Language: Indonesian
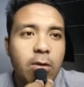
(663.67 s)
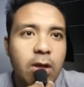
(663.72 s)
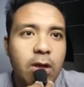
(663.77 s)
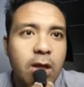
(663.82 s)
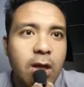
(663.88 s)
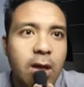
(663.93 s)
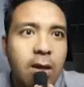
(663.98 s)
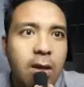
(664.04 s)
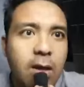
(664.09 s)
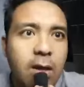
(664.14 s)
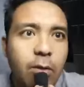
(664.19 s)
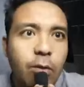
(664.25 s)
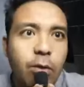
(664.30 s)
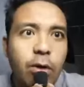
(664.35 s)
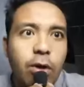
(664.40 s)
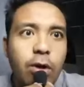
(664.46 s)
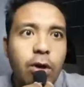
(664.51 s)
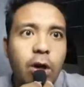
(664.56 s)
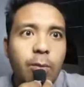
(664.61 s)
kok tenang.
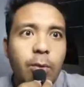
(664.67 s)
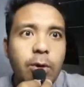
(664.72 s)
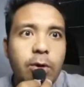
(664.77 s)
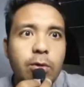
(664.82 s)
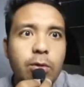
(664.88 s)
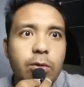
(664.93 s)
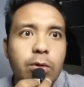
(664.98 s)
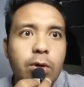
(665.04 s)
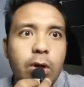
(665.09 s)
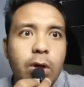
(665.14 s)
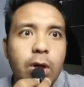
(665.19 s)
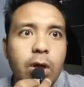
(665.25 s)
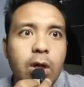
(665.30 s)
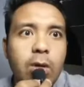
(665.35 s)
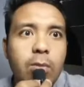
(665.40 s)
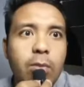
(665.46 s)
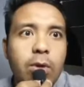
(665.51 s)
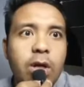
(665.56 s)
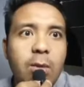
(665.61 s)
Wih apa itu?
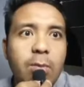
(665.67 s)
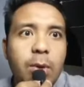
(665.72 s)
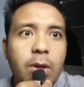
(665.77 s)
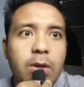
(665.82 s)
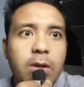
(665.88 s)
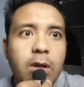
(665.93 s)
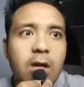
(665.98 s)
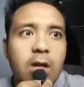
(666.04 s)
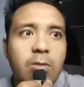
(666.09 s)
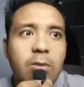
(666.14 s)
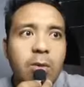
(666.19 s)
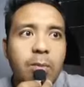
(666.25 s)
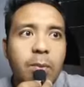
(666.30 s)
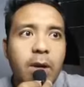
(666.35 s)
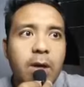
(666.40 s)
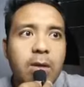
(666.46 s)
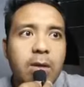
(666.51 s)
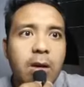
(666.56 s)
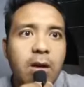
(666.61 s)
Mendapatkan 5
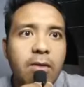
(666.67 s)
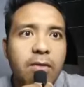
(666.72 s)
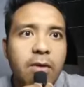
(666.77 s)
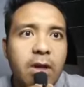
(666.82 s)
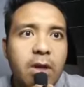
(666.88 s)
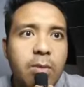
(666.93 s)
partner level